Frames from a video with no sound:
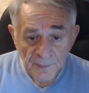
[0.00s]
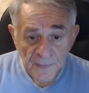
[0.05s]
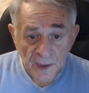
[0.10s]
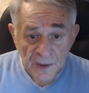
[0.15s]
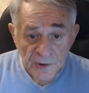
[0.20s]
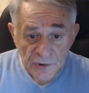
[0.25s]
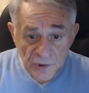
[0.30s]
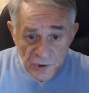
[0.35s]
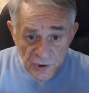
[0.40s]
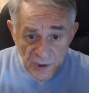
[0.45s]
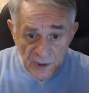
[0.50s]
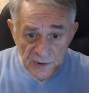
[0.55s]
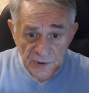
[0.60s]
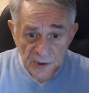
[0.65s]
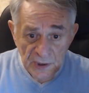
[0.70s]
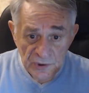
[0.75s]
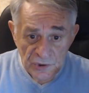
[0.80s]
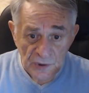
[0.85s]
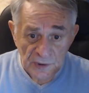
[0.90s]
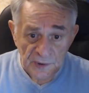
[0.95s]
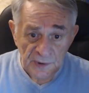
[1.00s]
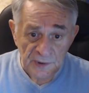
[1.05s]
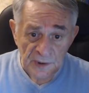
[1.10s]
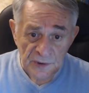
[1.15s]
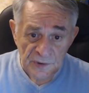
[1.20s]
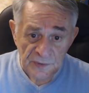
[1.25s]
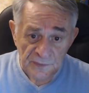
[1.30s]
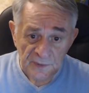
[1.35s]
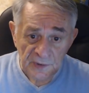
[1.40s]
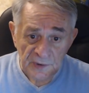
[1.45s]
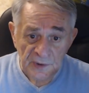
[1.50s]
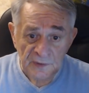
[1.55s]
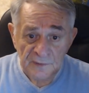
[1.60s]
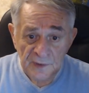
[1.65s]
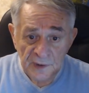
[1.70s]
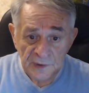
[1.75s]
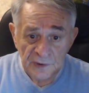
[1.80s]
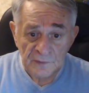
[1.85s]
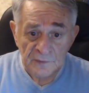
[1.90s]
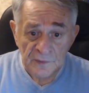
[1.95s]
А сейчас начали называть
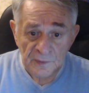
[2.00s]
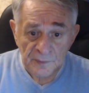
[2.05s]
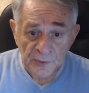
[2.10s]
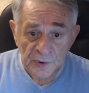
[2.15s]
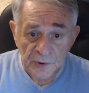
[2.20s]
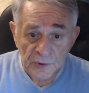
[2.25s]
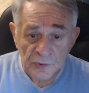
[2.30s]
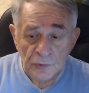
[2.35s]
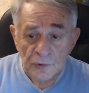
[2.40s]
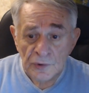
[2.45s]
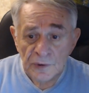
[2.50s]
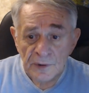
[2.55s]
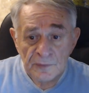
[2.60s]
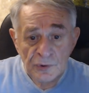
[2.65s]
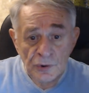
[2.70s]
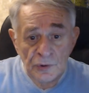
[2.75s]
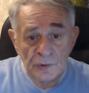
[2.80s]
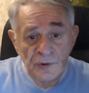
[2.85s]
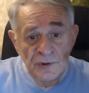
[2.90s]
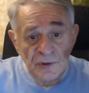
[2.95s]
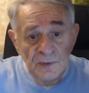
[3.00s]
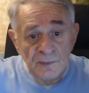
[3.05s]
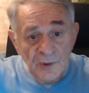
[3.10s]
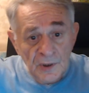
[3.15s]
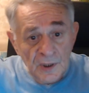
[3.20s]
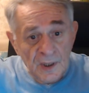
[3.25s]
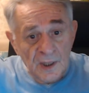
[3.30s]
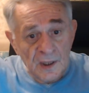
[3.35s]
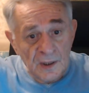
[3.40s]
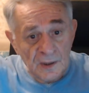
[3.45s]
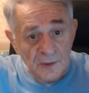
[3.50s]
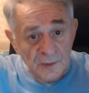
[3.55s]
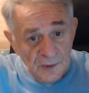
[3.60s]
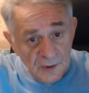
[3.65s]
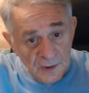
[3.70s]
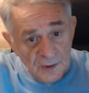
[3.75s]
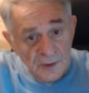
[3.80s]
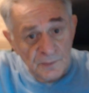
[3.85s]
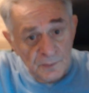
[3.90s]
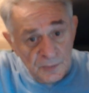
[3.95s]
квантовым переходом, что Земля
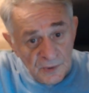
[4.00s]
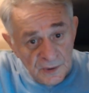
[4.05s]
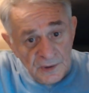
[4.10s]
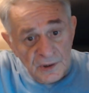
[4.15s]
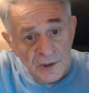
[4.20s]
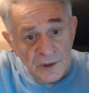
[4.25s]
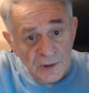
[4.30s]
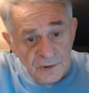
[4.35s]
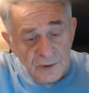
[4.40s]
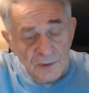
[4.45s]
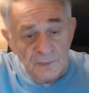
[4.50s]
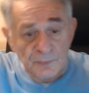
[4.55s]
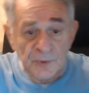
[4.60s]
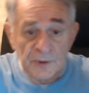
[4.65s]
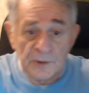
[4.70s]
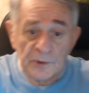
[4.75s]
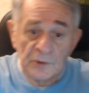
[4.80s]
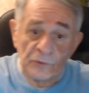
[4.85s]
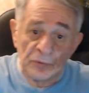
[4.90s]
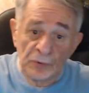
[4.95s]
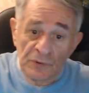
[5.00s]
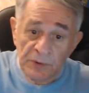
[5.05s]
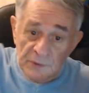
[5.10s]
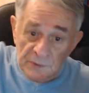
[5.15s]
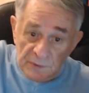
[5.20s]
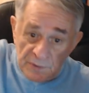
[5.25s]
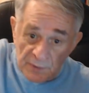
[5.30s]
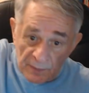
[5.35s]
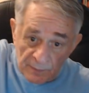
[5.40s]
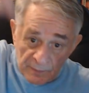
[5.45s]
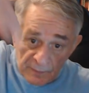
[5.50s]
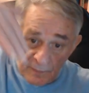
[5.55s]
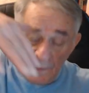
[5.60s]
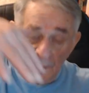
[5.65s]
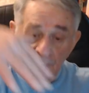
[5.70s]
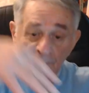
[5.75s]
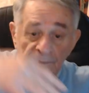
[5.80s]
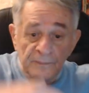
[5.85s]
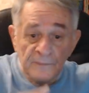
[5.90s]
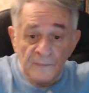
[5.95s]
как планета переходит там
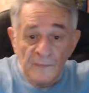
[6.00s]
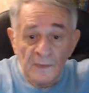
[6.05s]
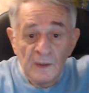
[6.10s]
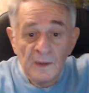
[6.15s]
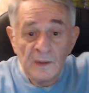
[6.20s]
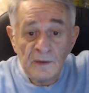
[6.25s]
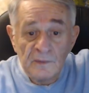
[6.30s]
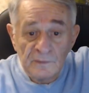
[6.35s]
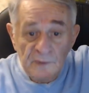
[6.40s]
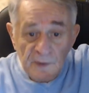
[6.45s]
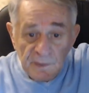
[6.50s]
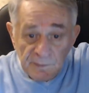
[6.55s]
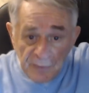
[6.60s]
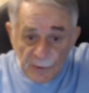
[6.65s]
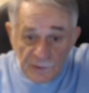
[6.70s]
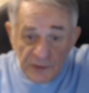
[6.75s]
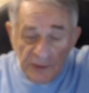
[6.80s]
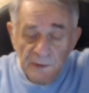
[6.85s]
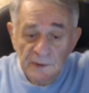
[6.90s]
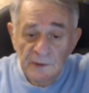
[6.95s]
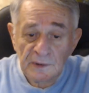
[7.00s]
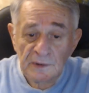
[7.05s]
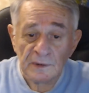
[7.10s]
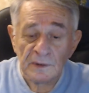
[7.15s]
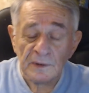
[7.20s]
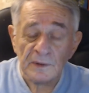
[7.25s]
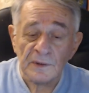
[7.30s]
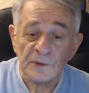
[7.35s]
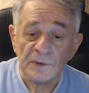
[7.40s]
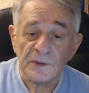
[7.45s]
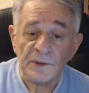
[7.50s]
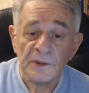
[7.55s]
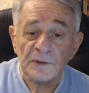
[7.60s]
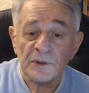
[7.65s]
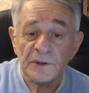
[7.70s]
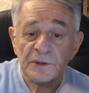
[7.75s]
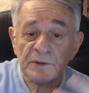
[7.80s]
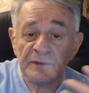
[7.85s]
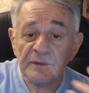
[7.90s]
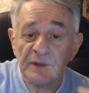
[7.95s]
в орбитах, э,
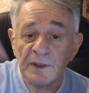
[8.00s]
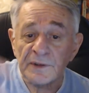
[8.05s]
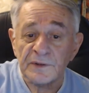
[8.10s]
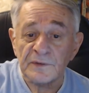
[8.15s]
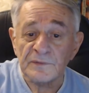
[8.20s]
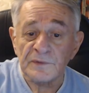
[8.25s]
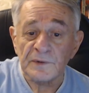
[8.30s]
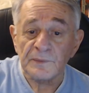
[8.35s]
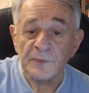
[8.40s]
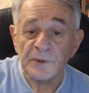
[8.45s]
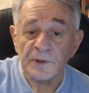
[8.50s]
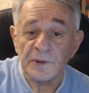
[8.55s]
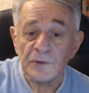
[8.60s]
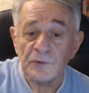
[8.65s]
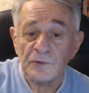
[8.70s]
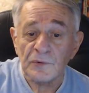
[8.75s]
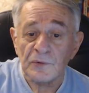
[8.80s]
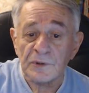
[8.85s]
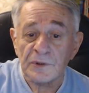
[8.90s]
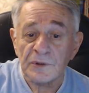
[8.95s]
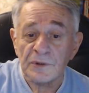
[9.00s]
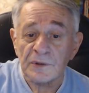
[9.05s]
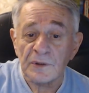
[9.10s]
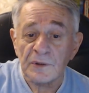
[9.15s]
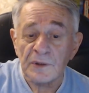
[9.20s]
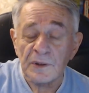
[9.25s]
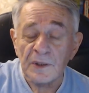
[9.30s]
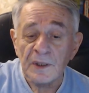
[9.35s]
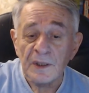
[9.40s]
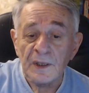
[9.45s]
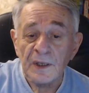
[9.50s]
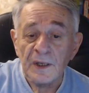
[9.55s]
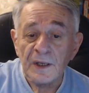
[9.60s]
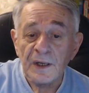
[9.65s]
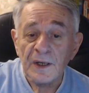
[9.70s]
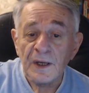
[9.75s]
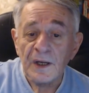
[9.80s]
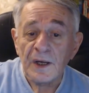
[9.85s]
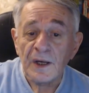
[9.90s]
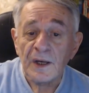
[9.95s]
делает квантовый переход, э,
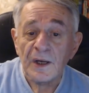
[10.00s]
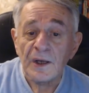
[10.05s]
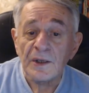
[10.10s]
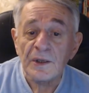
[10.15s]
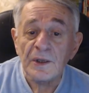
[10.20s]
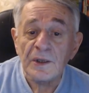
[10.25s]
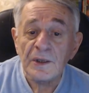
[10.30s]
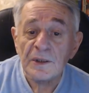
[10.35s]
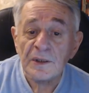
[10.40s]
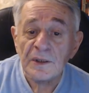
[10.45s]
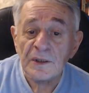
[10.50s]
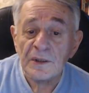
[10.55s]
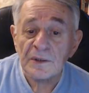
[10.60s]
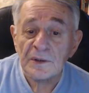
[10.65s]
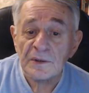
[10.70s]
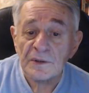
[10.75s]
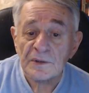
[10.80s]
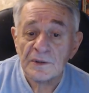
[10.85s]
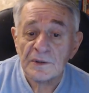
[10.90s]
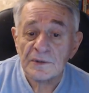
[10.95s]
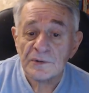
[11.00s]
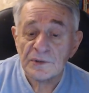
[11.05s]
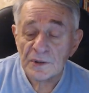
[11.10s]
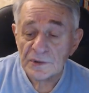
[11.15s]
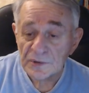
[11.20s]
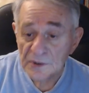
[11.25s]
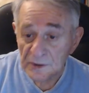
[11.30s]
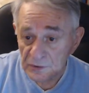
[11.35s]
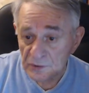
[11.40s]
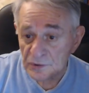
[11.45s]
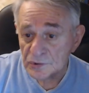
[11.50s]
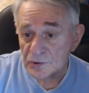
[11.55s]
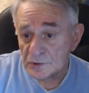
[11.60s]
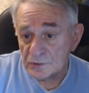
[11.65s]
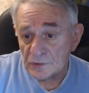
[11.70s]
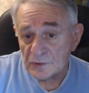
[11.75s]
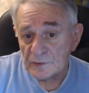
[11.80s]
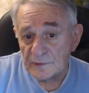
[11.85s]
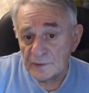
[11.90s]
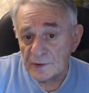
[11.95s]
и создается
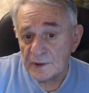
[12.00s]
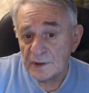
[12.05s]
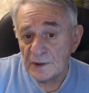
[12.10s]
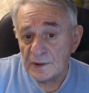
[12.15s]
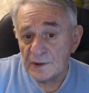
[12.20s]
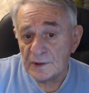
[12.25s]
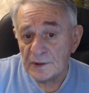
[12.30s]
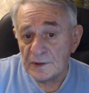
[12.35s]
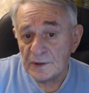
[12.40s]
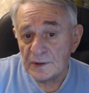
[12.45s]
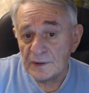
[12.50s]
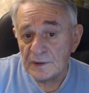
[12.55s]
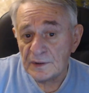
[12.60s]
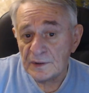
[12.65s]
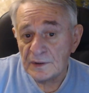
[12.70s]
новая религия.